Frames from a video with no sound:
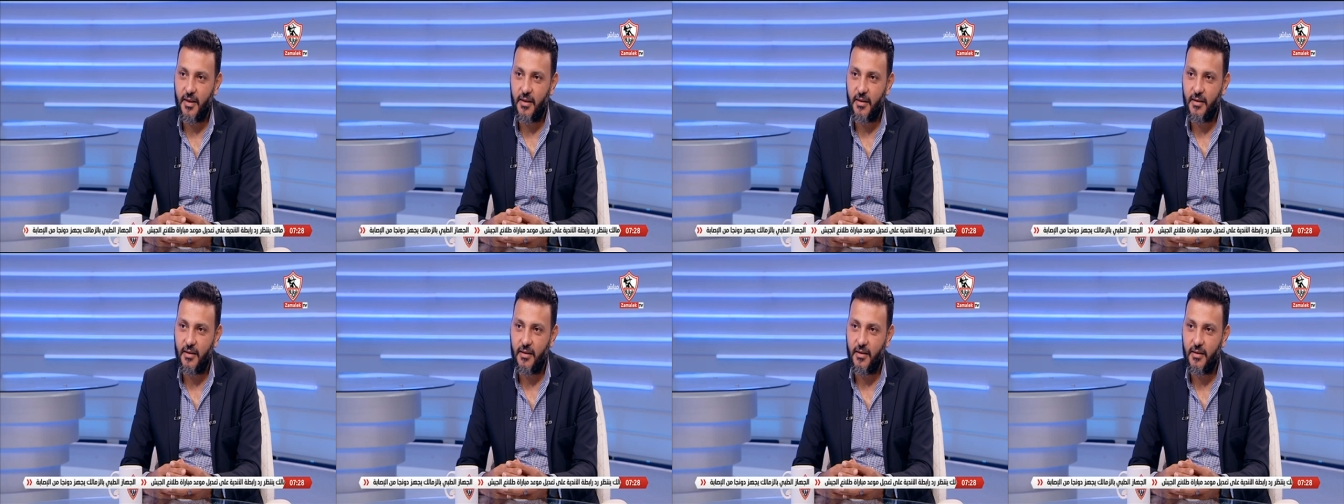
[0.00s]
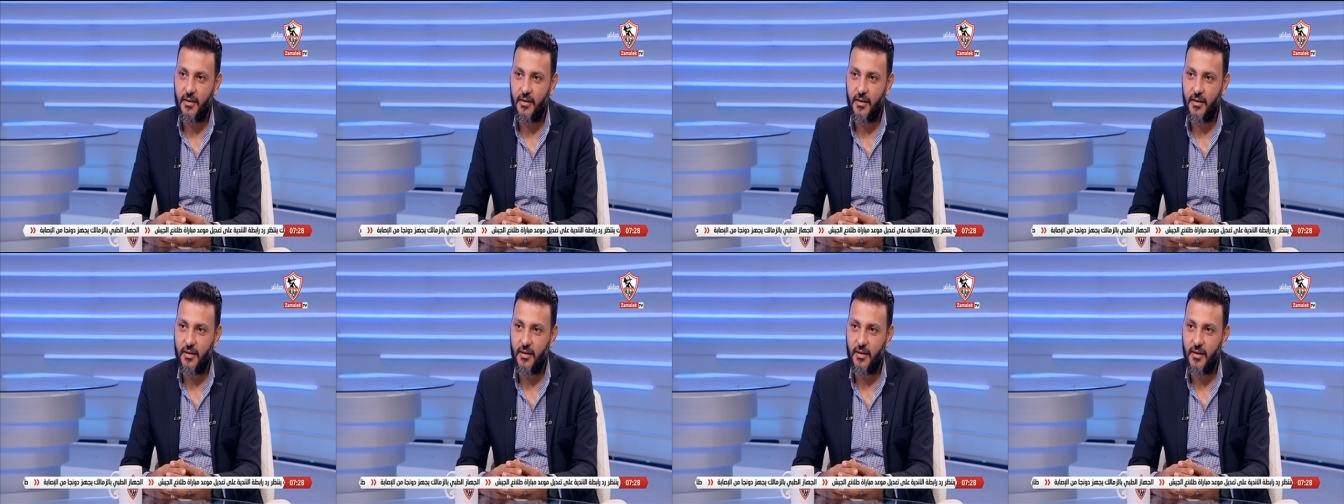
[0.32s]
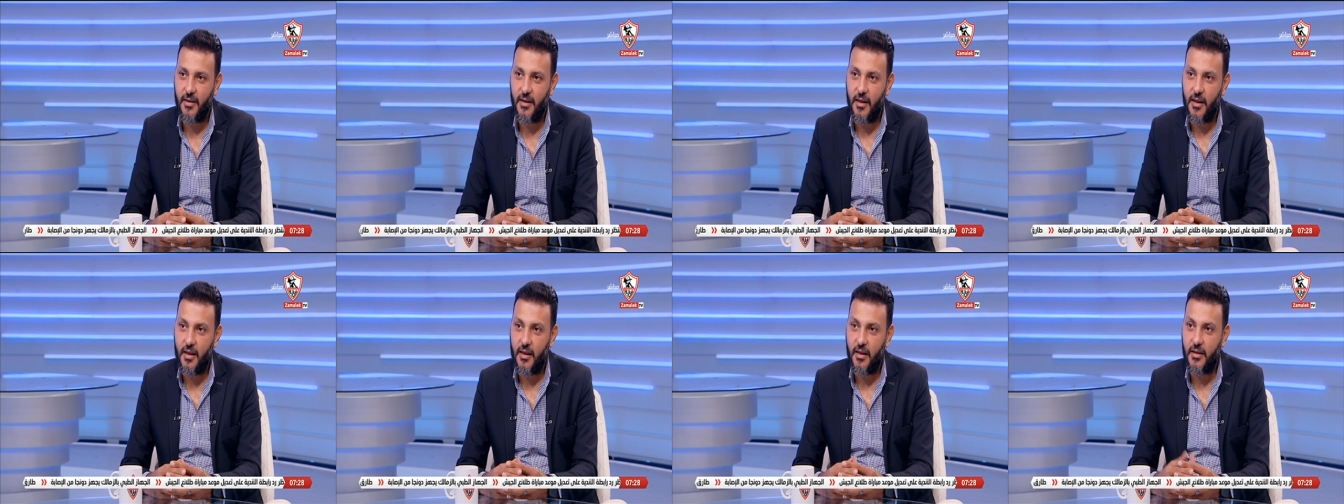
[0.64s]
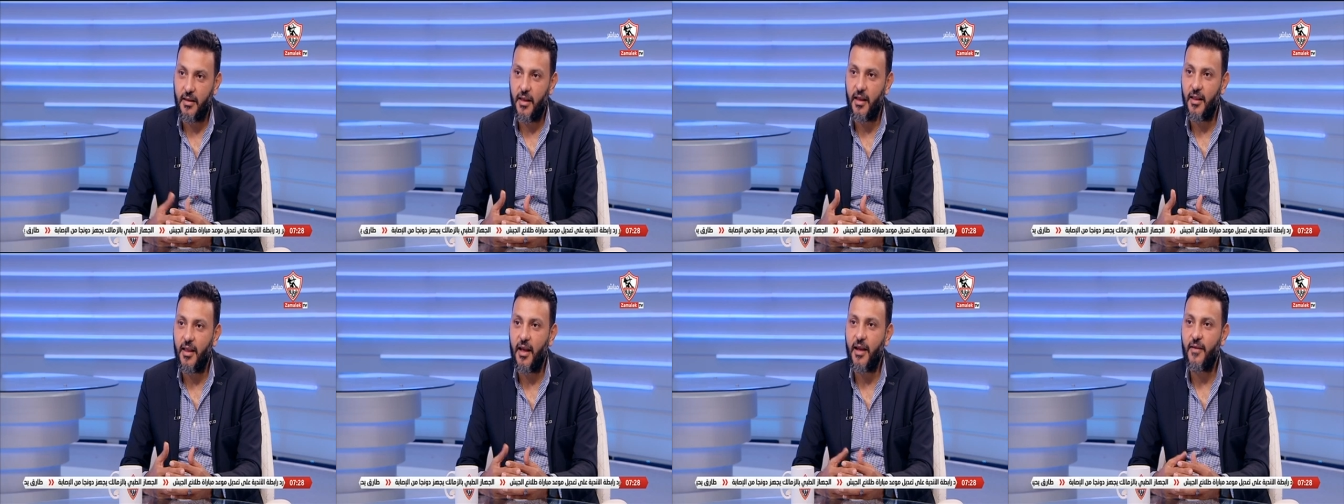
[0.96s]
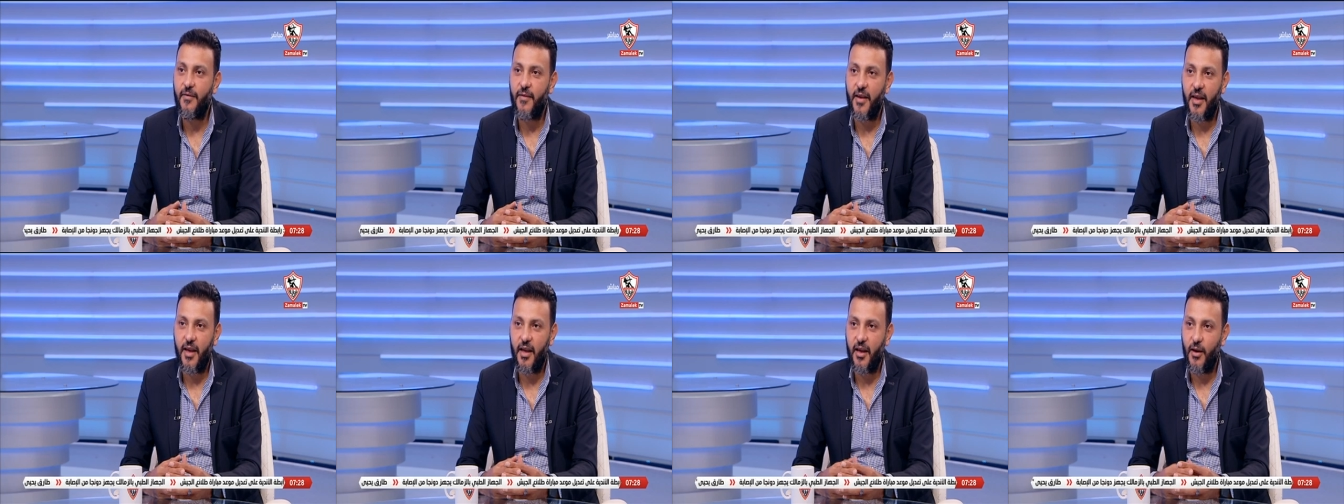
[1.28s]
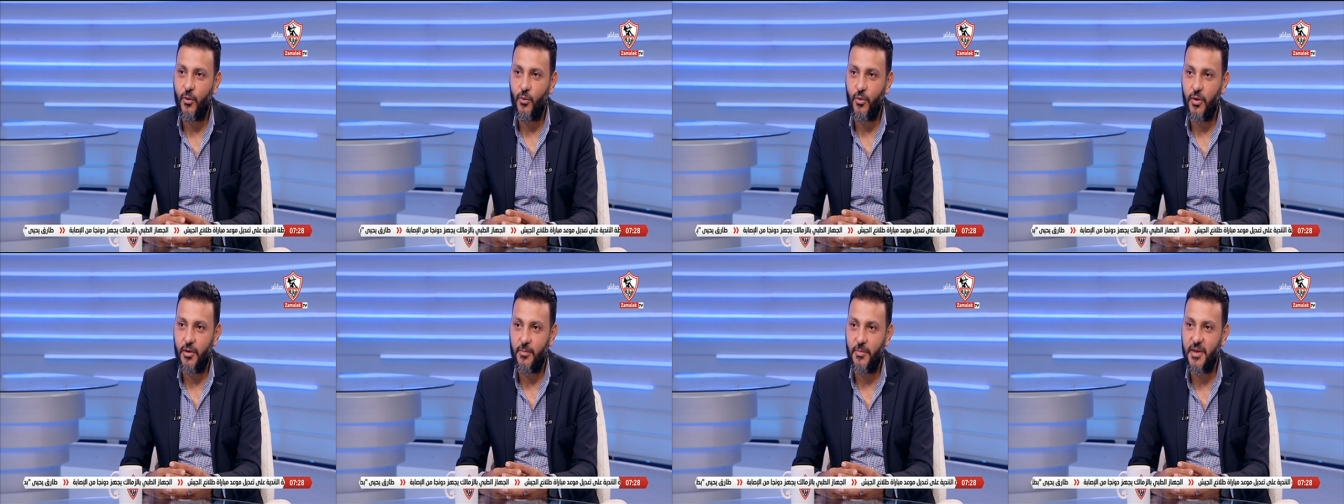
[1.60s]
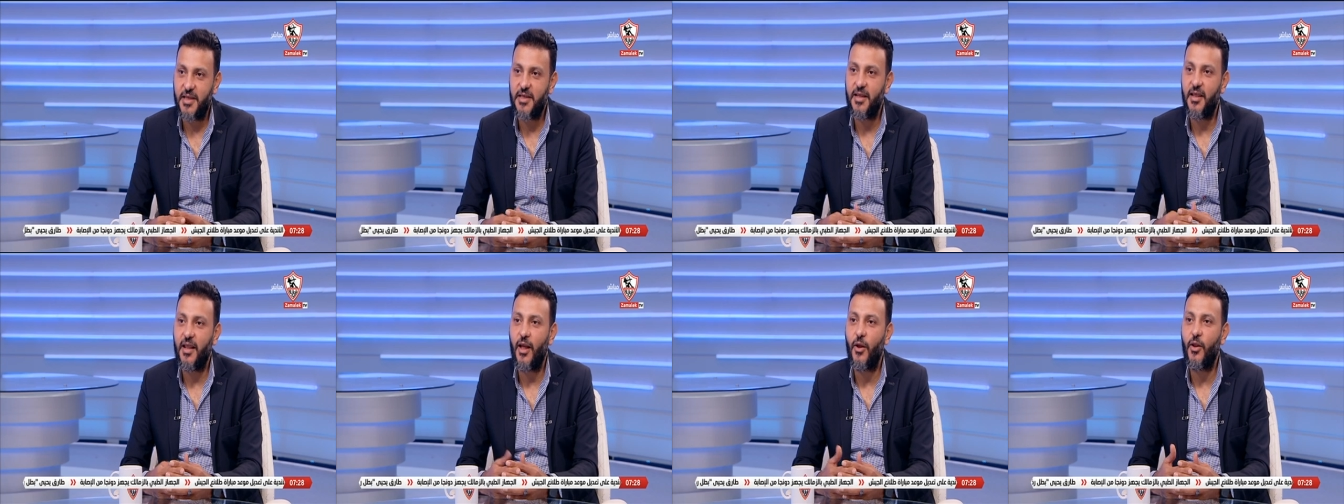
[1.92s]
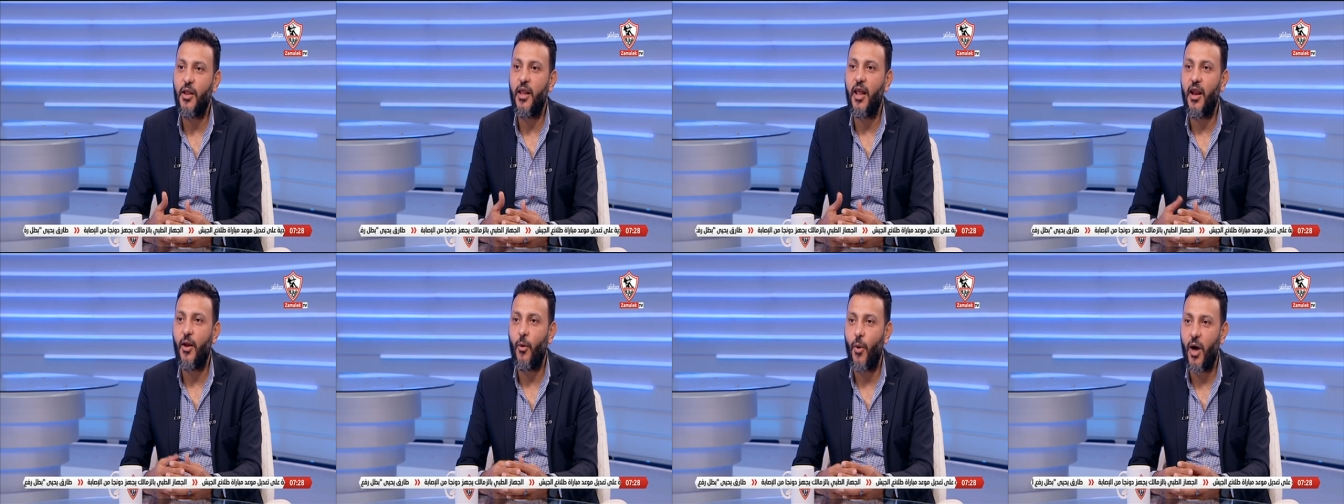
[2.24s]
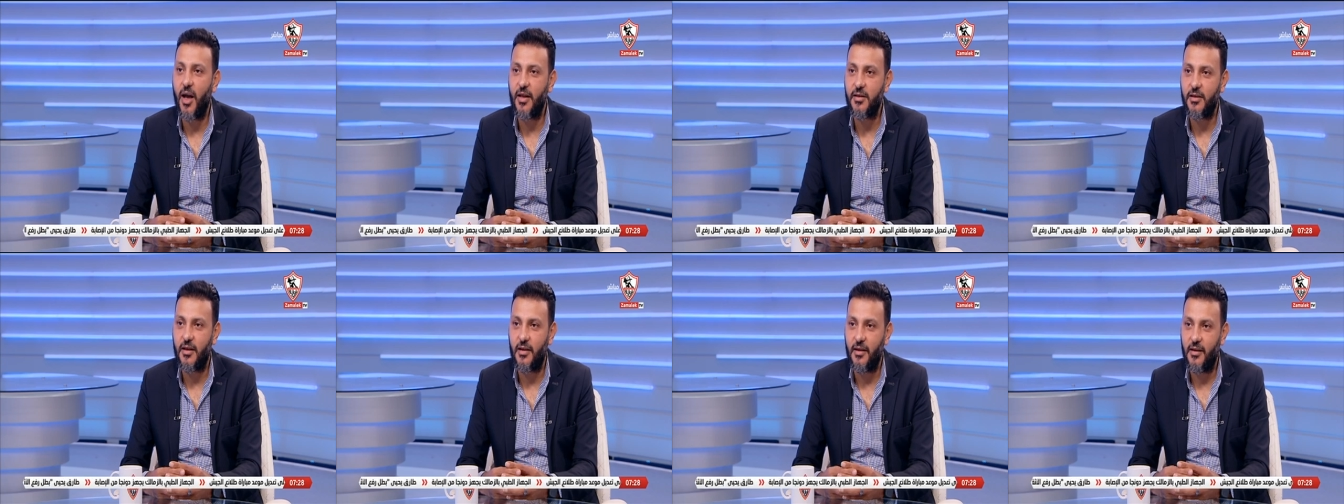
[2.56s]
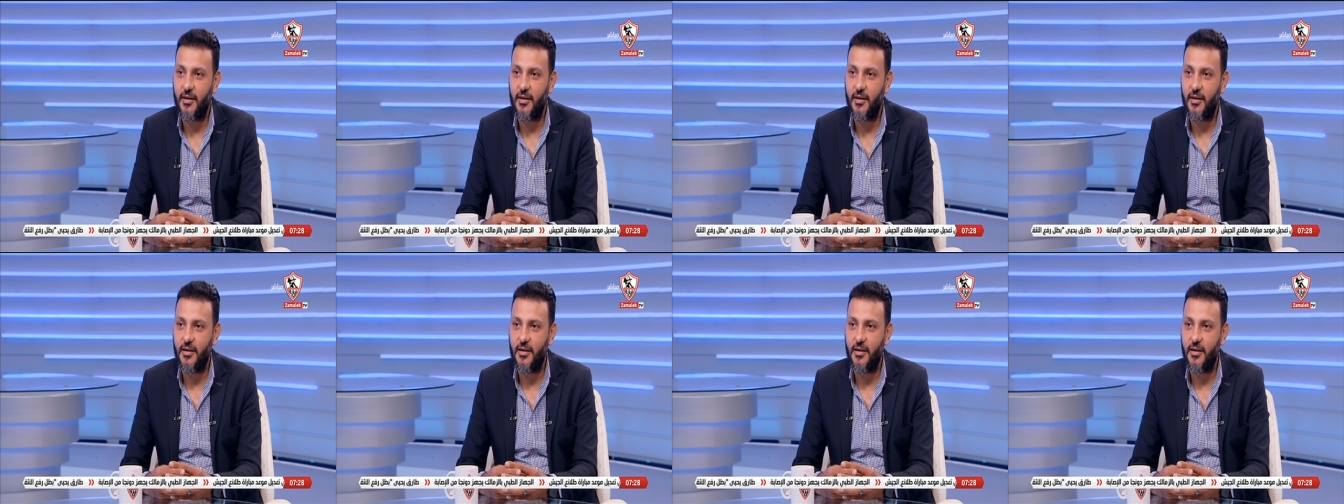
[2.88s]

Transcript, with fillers: بس كده ده ده كفايه قوي بس لو ده لو حصل انا